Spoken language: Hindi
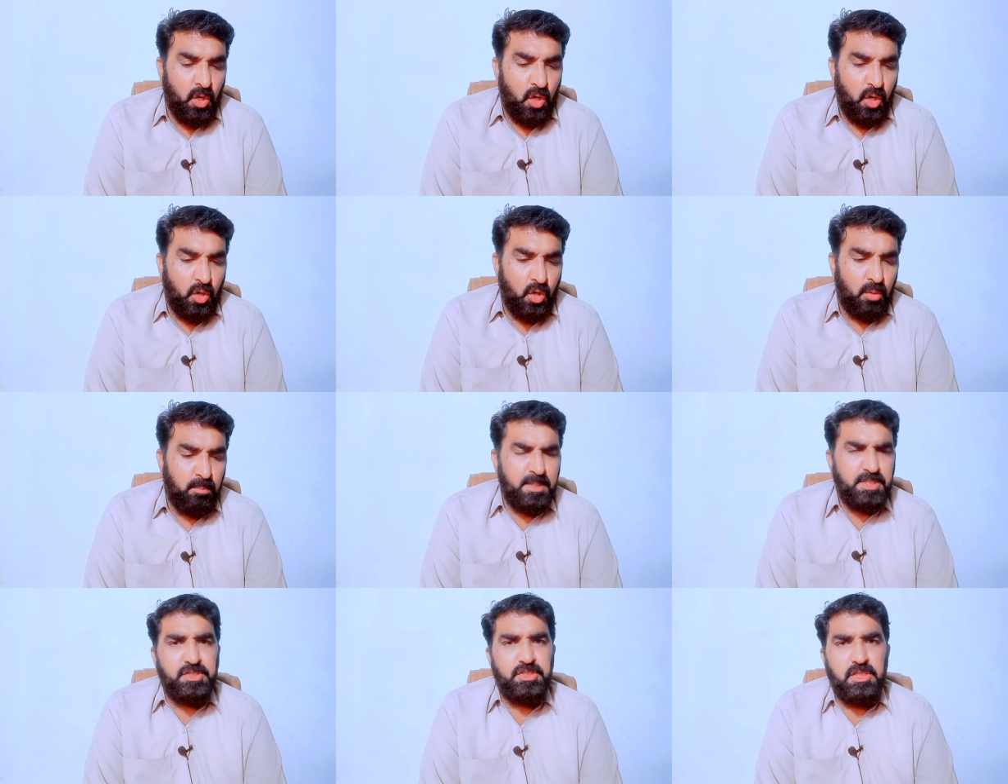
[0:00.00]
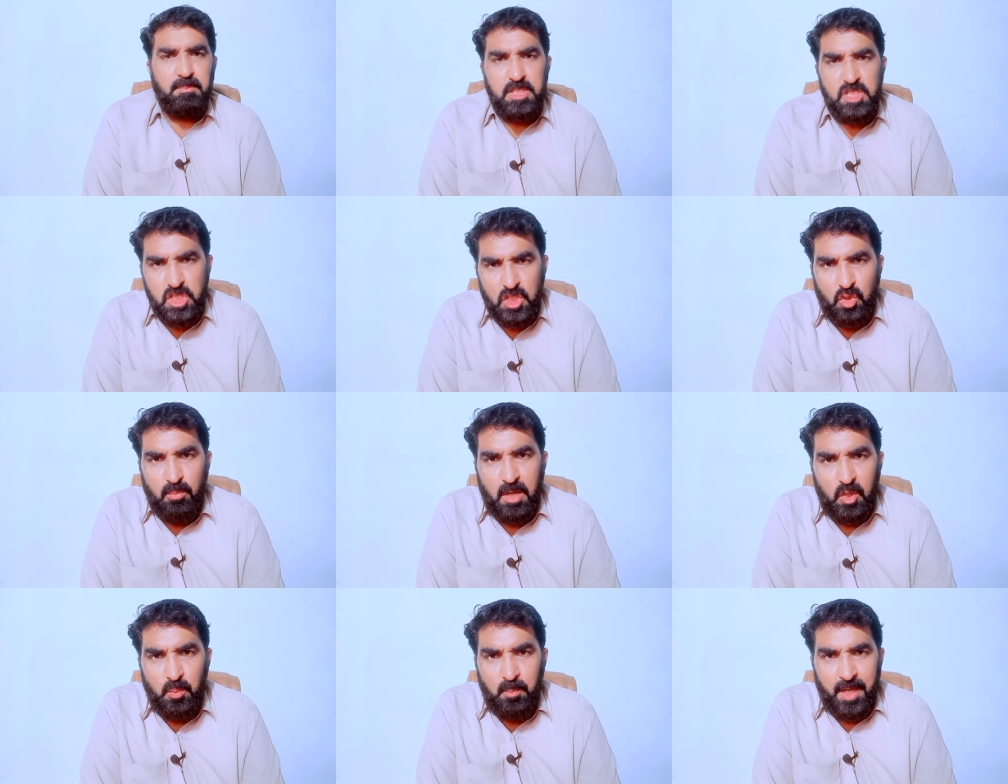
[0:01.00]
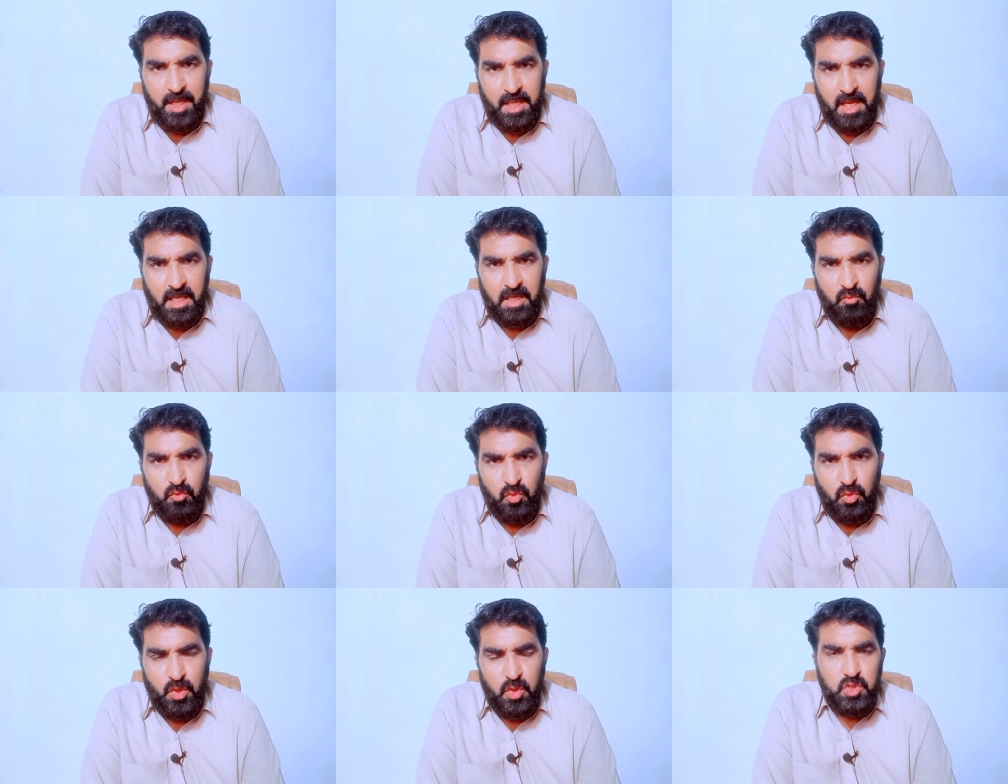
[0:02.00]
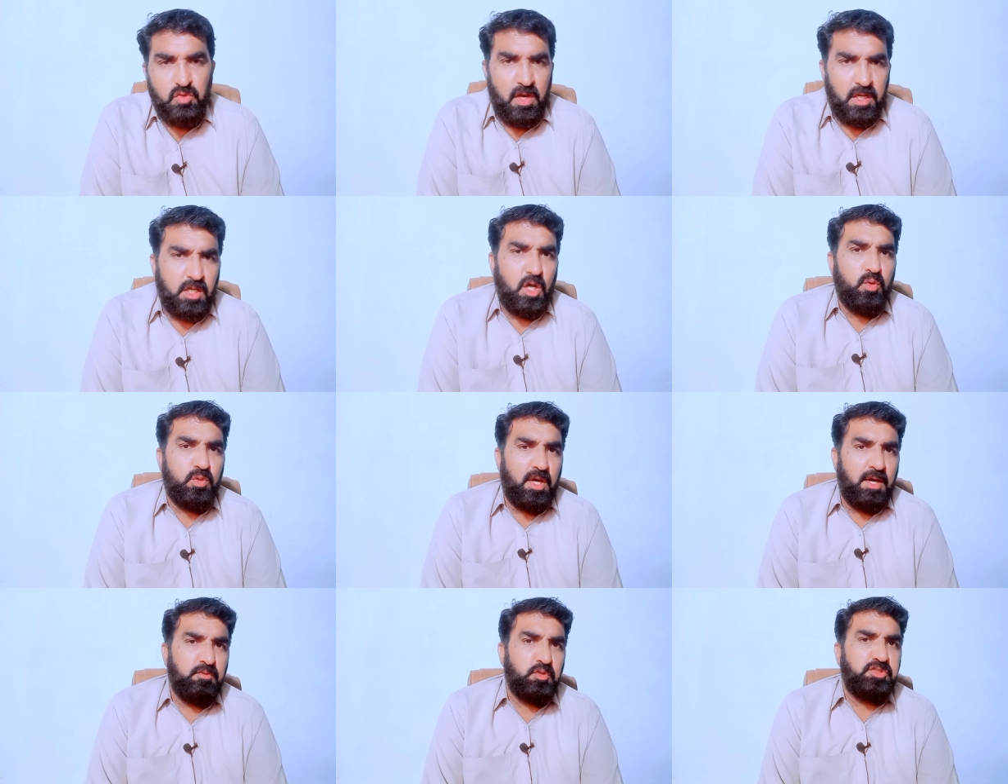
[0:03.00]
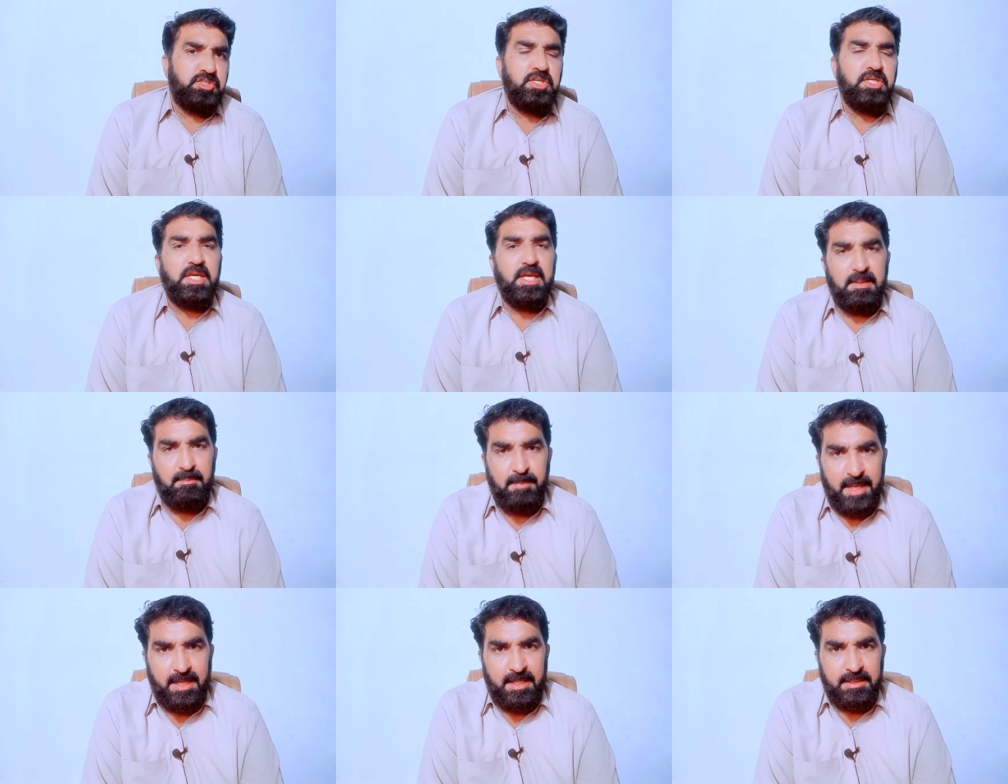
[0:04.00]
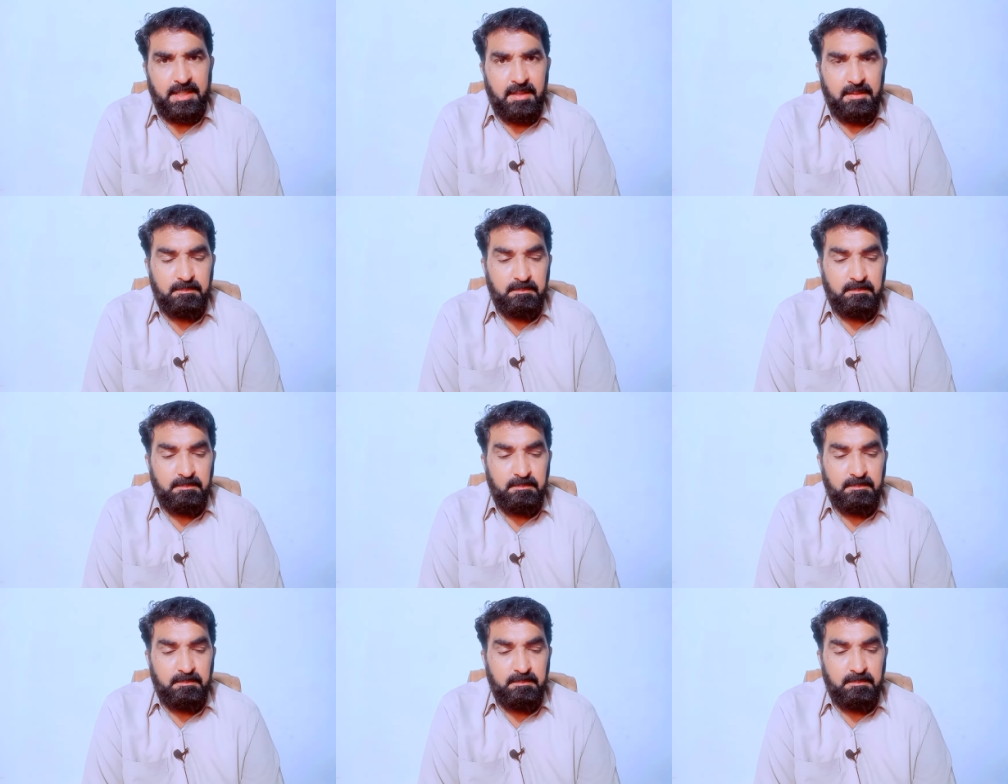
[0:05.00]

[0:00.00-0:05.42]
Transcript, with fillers: और बच्चे बच्चे को मालूम पड़ गया कि वो नौजवान कौन था वो तहरीक लबैक का था